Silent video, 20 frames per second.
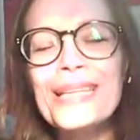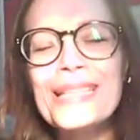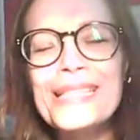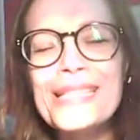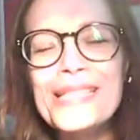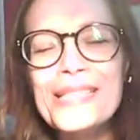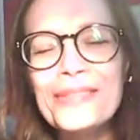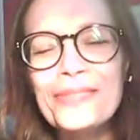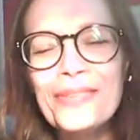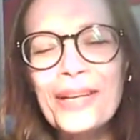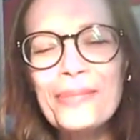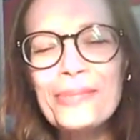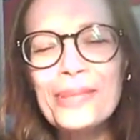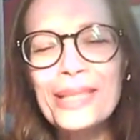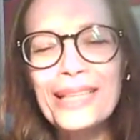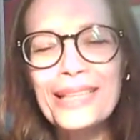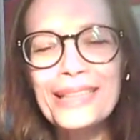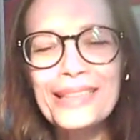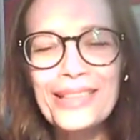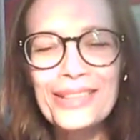С вами
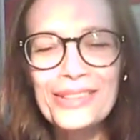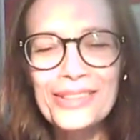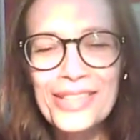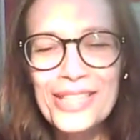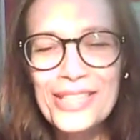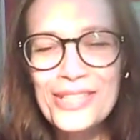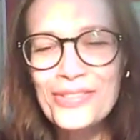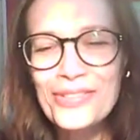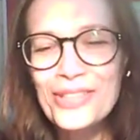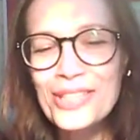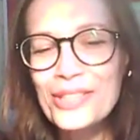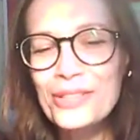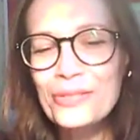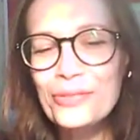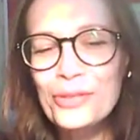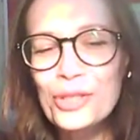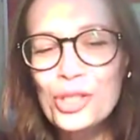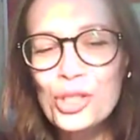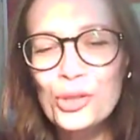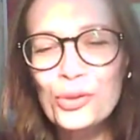канал «Неизвестный
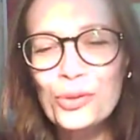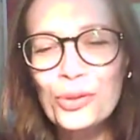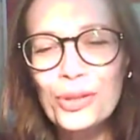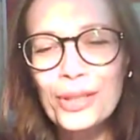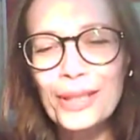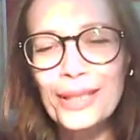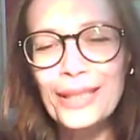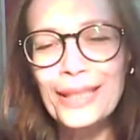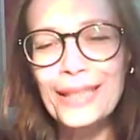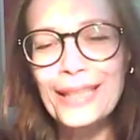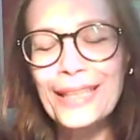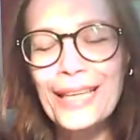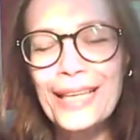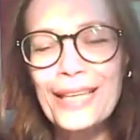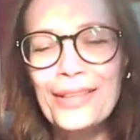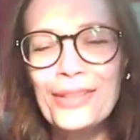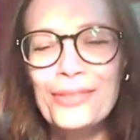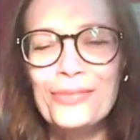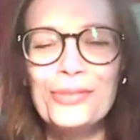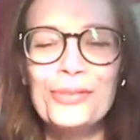фэншуй» и я
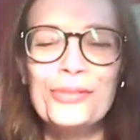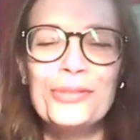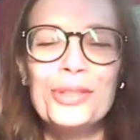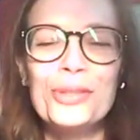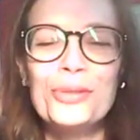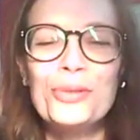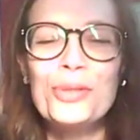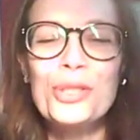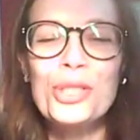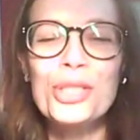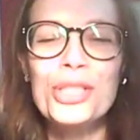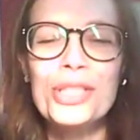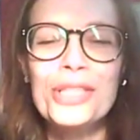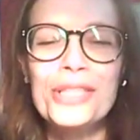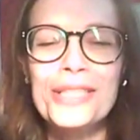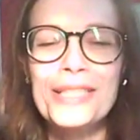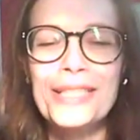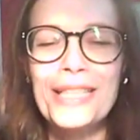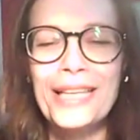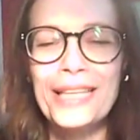его ведущая
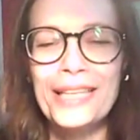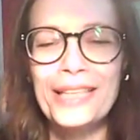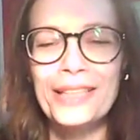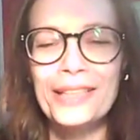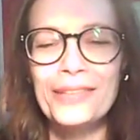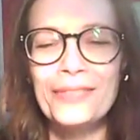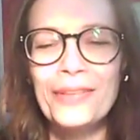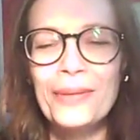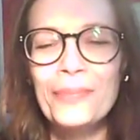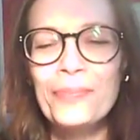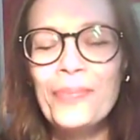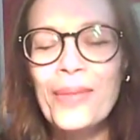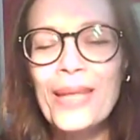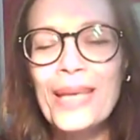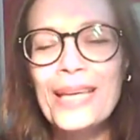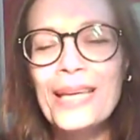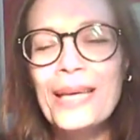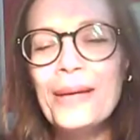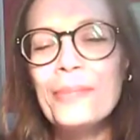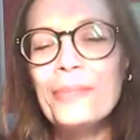Дина Орехова.
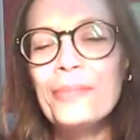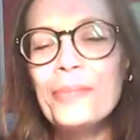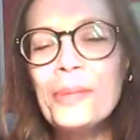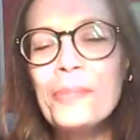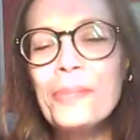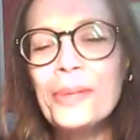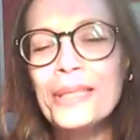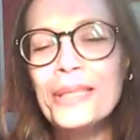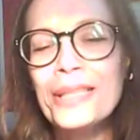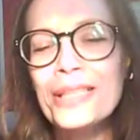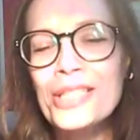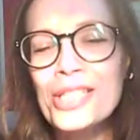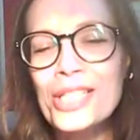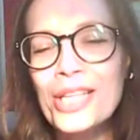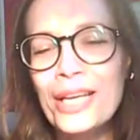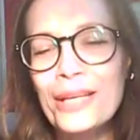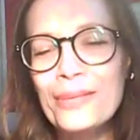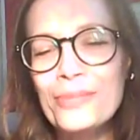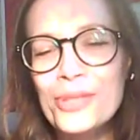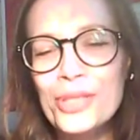Мы
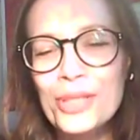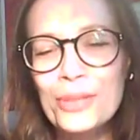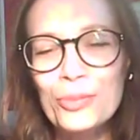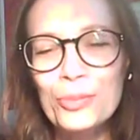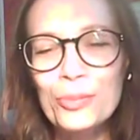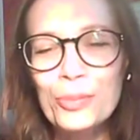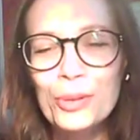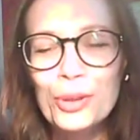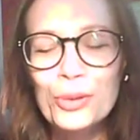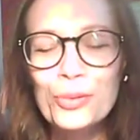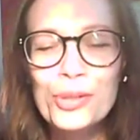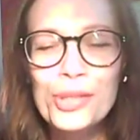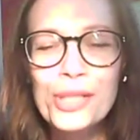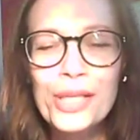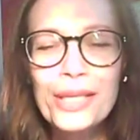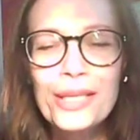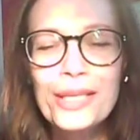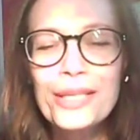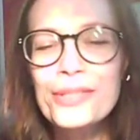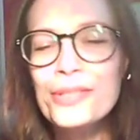продолжаем тему
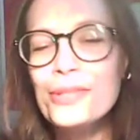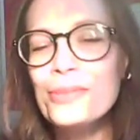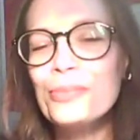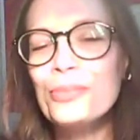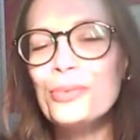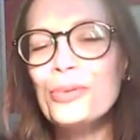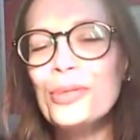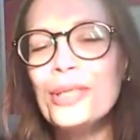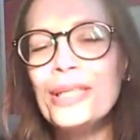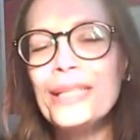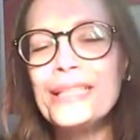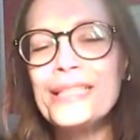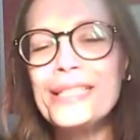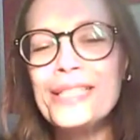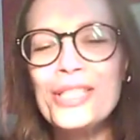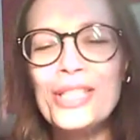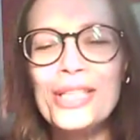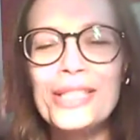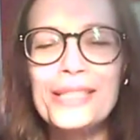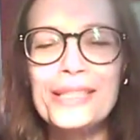похудения, тем более
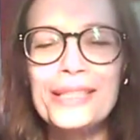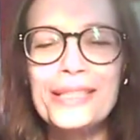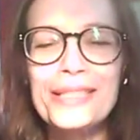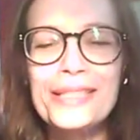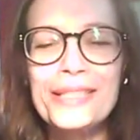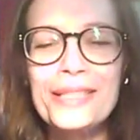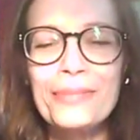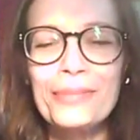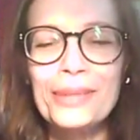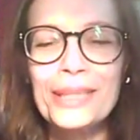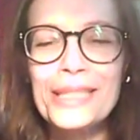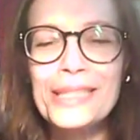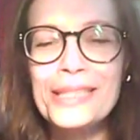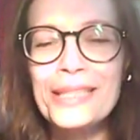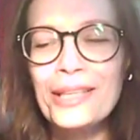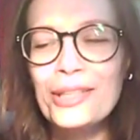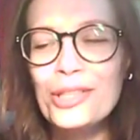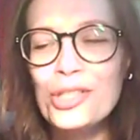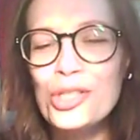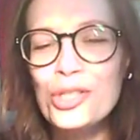сейчас эта тема
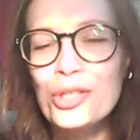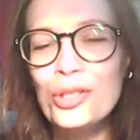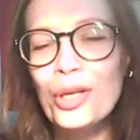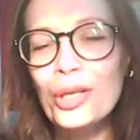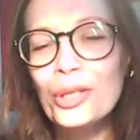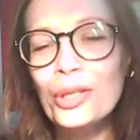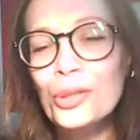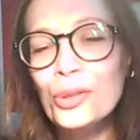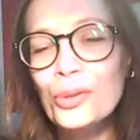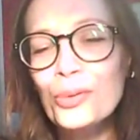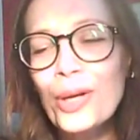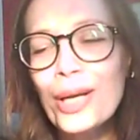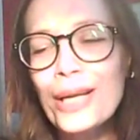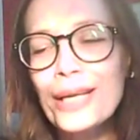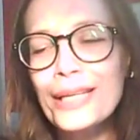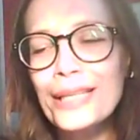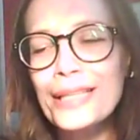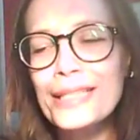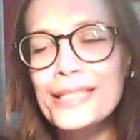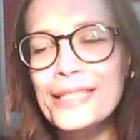достаточно
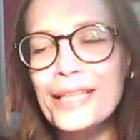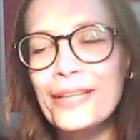актуальная.